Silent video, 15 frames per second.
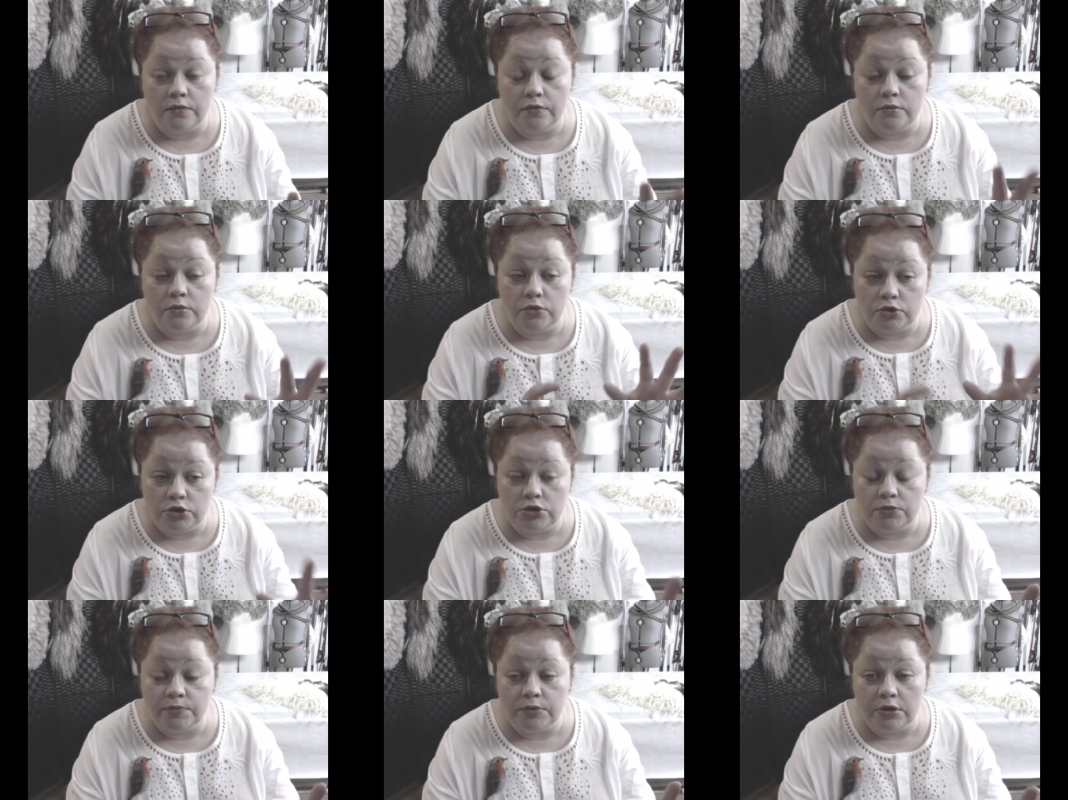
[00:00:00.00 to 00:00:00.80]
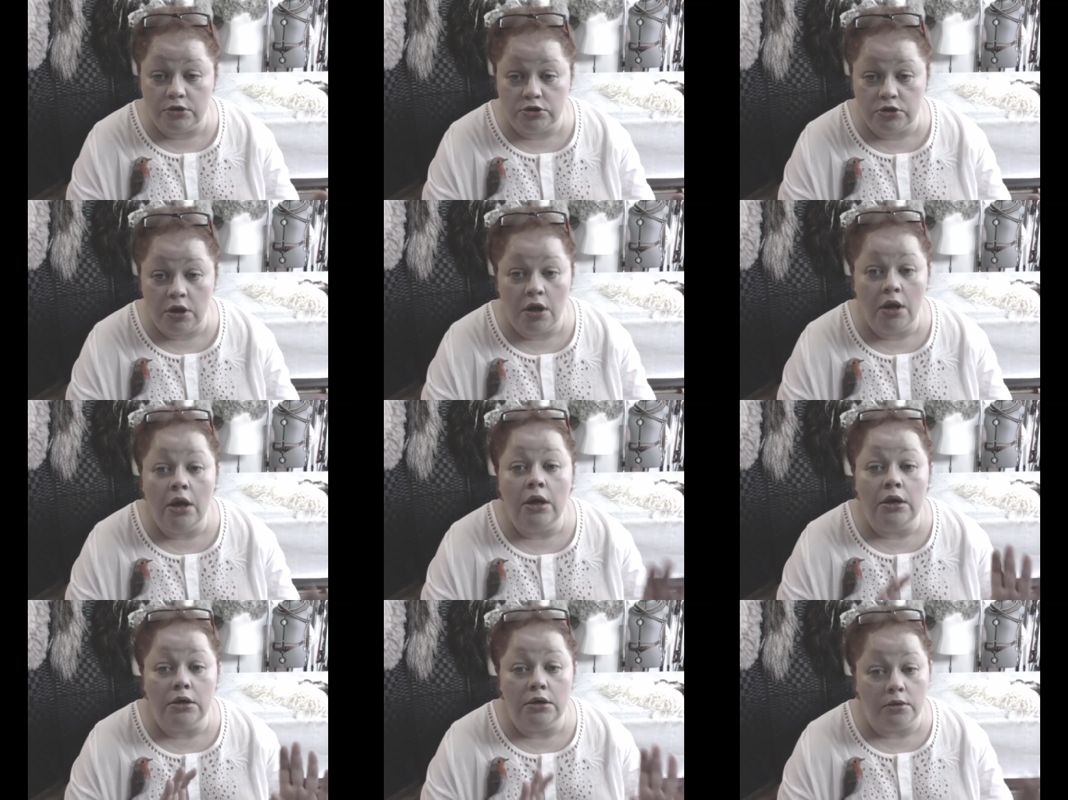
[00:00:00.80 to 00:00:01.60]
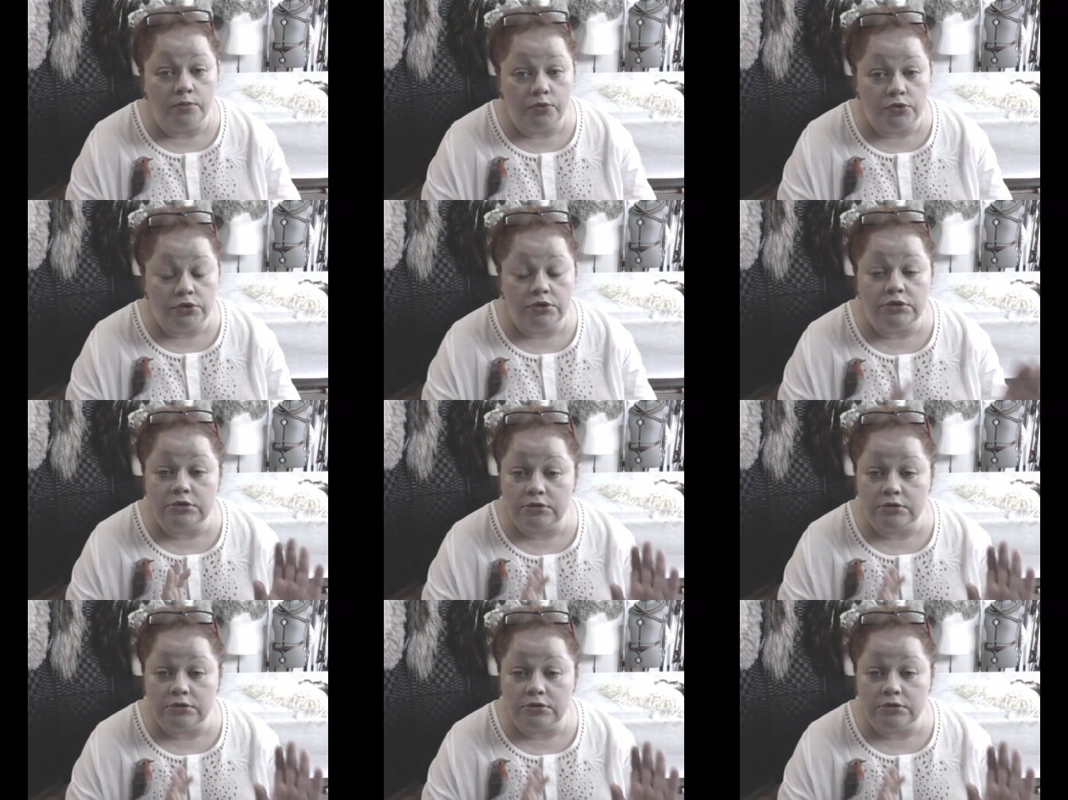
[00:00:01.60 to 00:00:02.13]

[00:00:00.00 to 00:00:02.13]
Вы можете также работать с